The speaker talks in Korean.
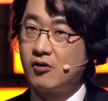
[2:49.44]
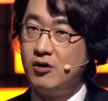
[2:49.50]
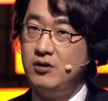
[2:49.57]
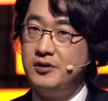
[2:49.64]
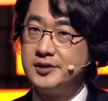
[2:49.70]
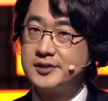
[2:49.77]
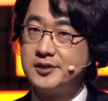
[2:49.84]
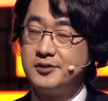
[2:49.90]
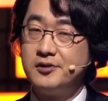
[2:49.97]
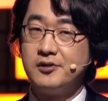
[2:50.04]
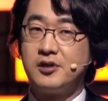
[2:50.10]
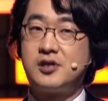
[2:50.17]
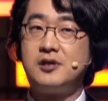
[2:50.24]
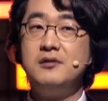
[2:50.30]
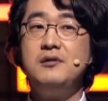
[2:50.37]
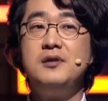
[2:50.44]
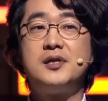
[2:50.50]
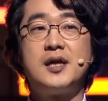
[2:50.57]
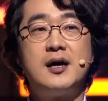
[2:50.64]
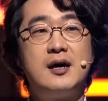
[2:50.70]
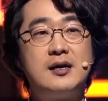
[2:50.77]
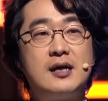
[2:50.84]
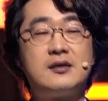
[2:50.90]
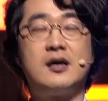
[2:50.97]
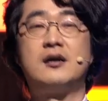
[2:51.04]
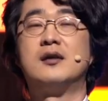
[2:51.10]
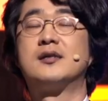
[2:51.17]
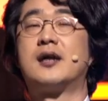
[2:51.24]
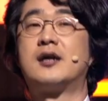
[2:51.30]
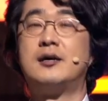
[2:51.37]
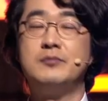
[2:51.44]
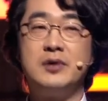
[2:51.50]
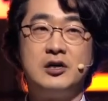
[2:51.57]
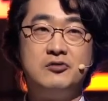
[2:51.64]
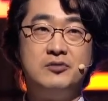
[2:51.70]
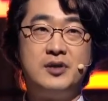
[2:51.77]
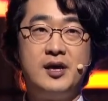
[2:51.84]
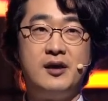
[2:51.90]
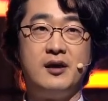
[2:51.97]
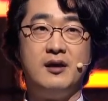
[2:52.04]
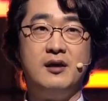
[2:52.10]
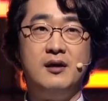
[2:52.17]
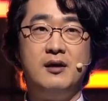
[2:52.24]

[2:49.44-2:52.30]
걸려서 증세가 나타난 사람 가운데